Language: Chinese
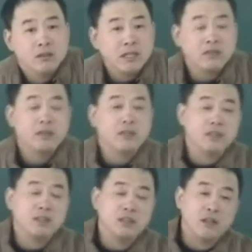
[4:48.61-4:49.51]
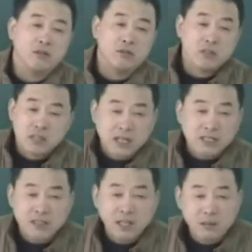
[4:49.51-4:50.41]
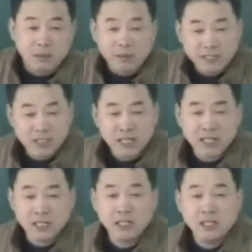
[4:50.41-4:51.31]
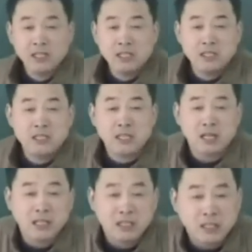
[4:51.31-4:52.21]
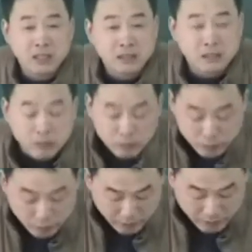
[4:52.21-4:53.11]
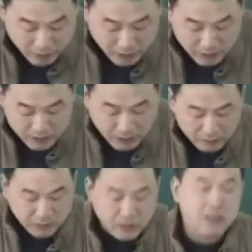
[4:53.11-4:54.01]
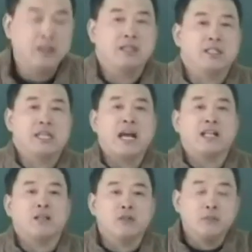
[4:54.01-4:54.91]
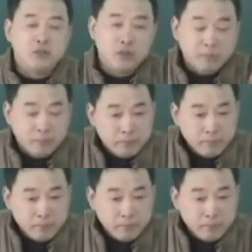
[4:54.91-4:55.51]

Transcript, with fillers: 大队的滋阴药物，基刚才它里边把其他的益气养阳的药都去了，然后呢，加以我们说